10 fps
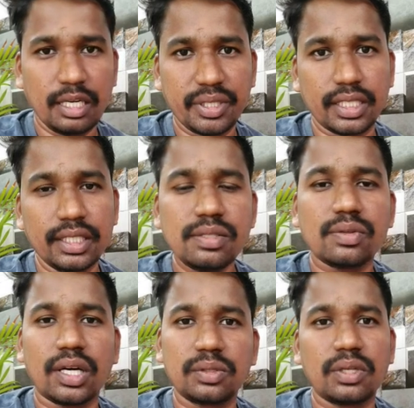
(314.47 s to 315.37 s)
லிமிட்டடு
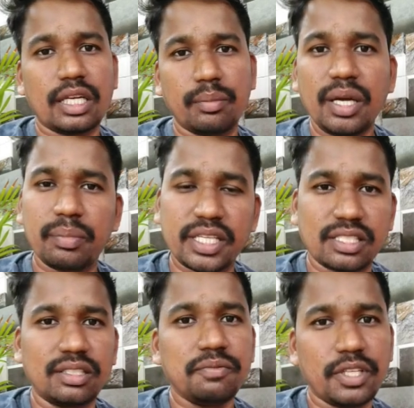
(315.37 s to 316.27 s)
ஸோ அதுக்குள்ளே நம்ம அப்ளிகேஷனை